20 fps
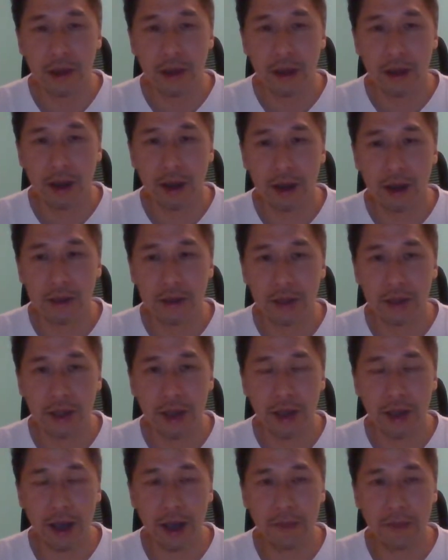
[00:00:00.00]
呃，今
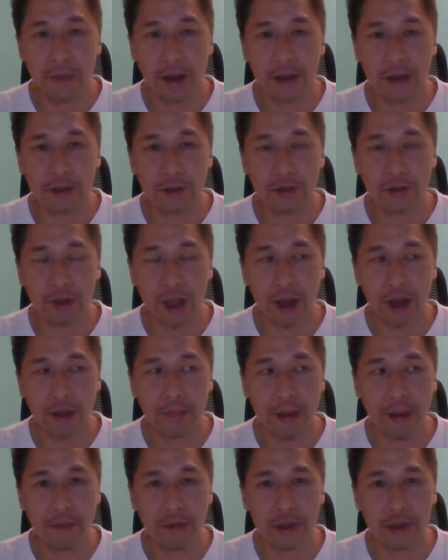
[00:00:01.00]
天开盘呢就跌了
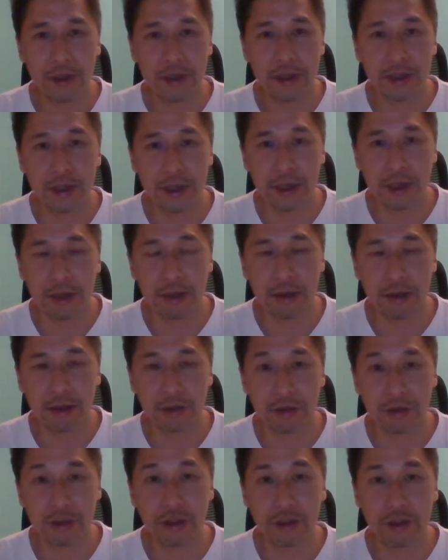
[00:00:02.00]
百分之七以
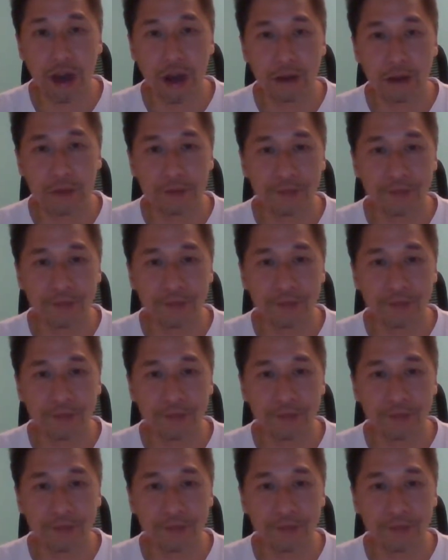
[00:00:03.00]
上。